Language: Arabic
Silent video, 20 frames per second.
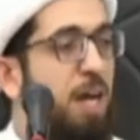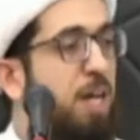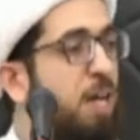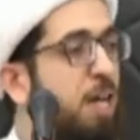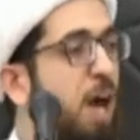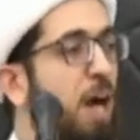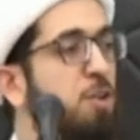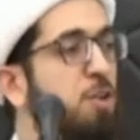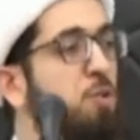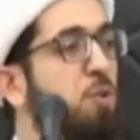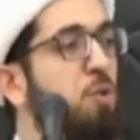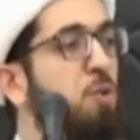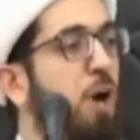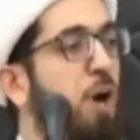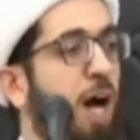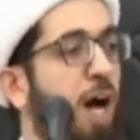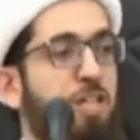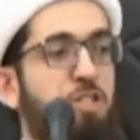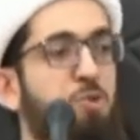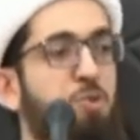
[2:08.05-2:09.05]
ما
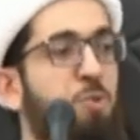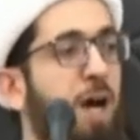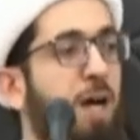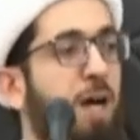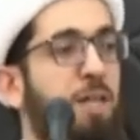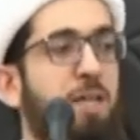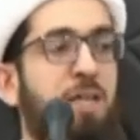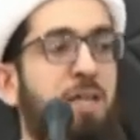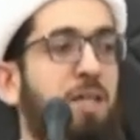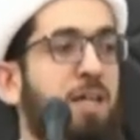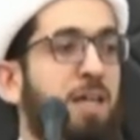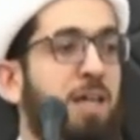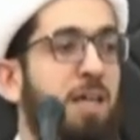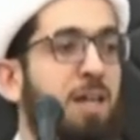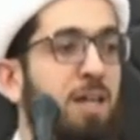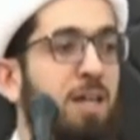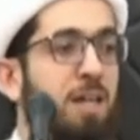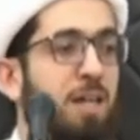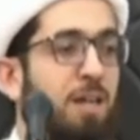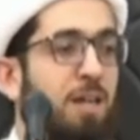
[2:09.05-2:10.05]
كانوا
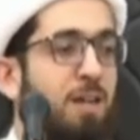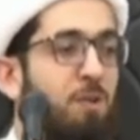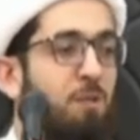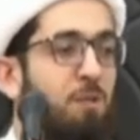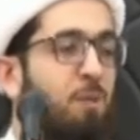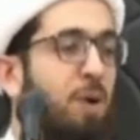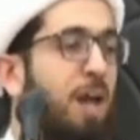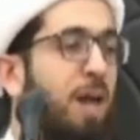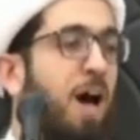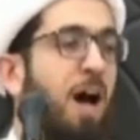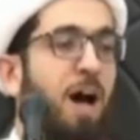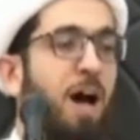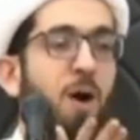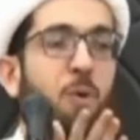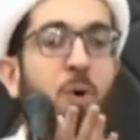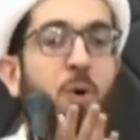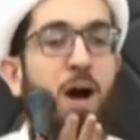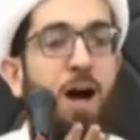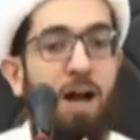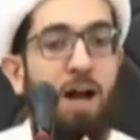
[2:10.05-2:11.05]
عشوائيين ولا
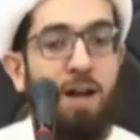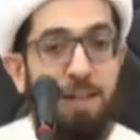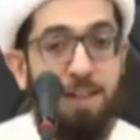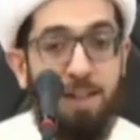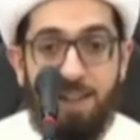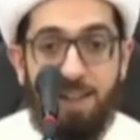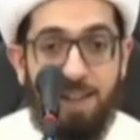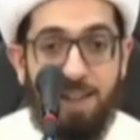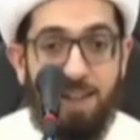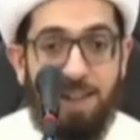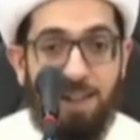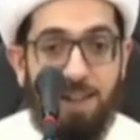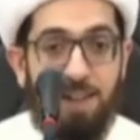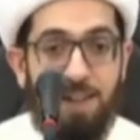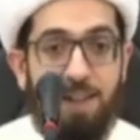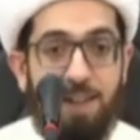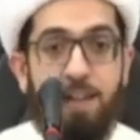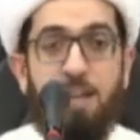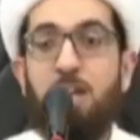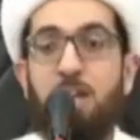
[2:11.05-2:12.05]

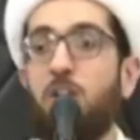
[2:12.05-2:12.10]
غوغائيين